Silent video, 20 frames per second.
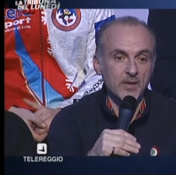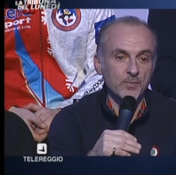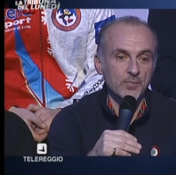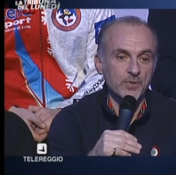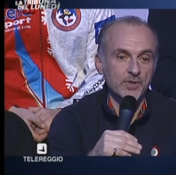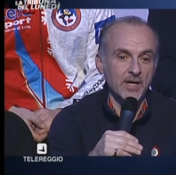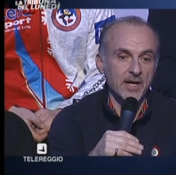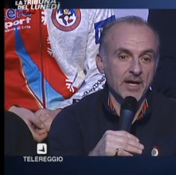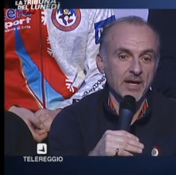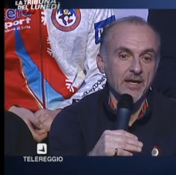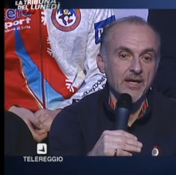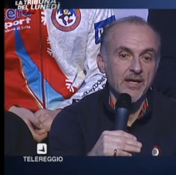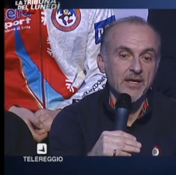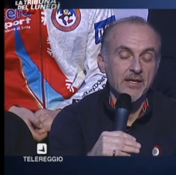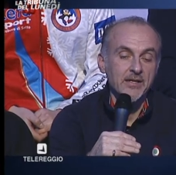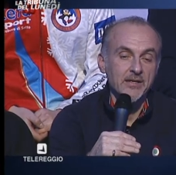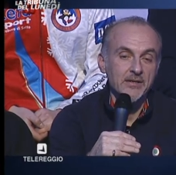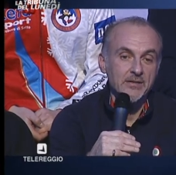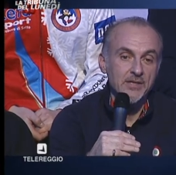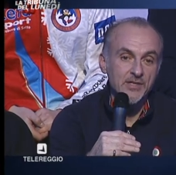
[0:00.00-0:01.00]
poi a
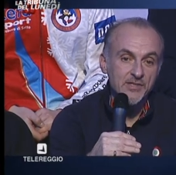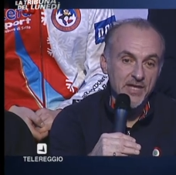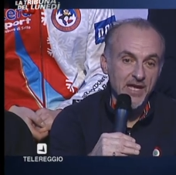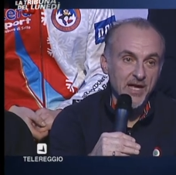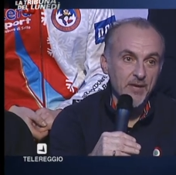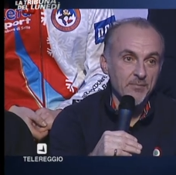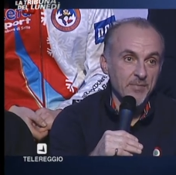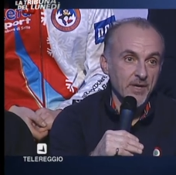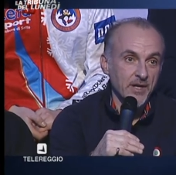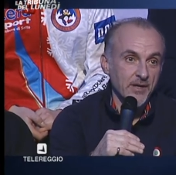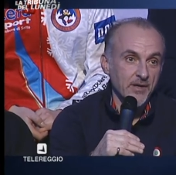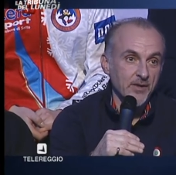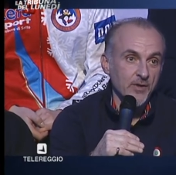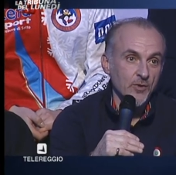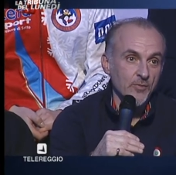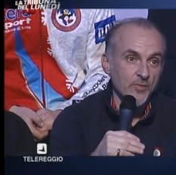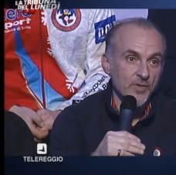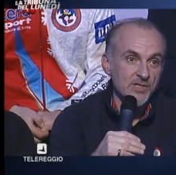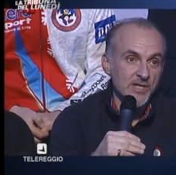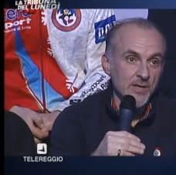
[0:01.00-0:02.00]
dicembre,
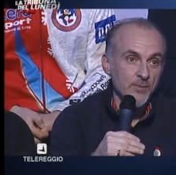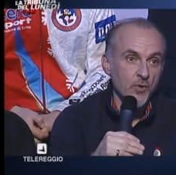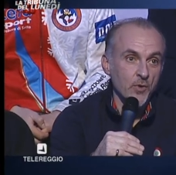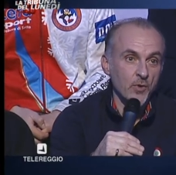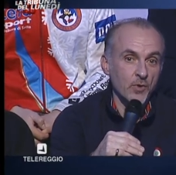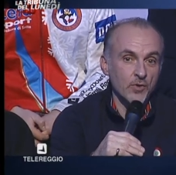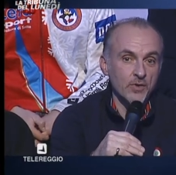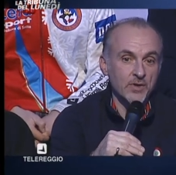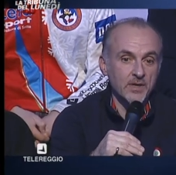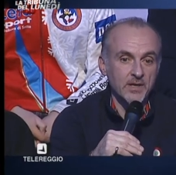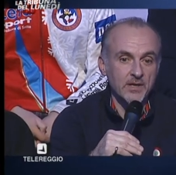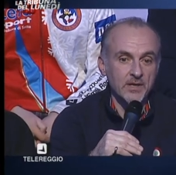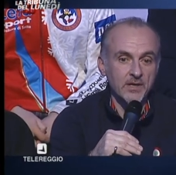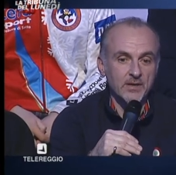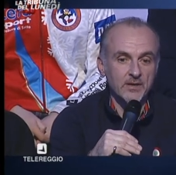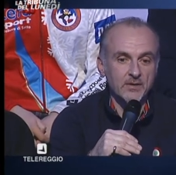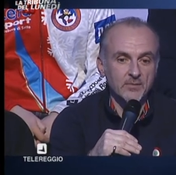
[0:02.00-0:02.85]
cominciamo con eh,